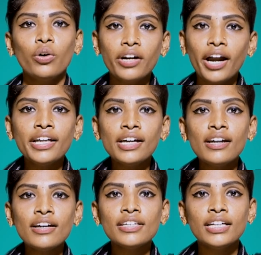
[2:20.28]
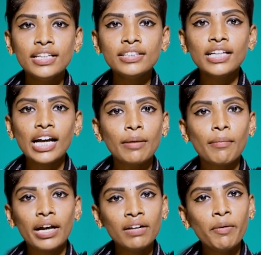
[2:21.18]
ஒரு நடிகரா இருந்து எங்களை
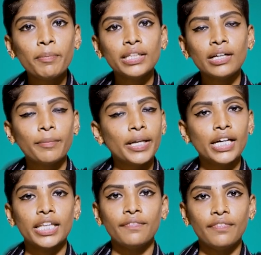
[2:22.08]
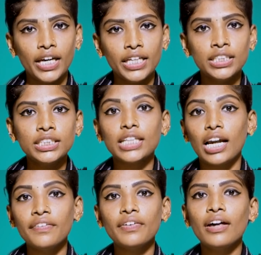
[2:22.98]
மகிழ்விப்பது அப்படிங்கிறது வேறு
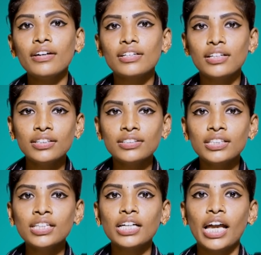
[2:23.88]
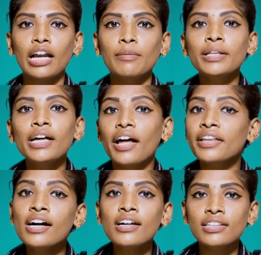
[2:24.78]
தலைவனா இருந்து எங்கள் மீது
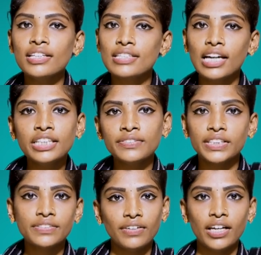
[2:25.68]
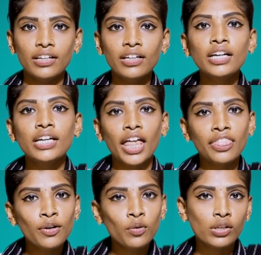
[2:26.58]
அதிகாரத்தை செலுத்துவது வேறு
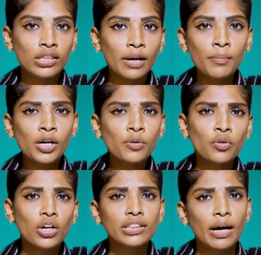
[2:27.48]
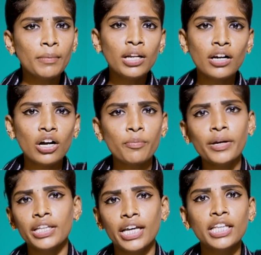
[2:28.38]
எந்த ஒரு தன்மானம் உள்ள
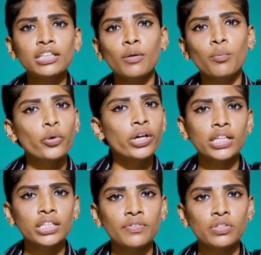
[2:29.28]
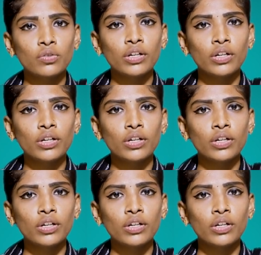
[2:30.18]
தமிழராலுமே இதை ஏத்துக்க முடியாதுன்னு அவர்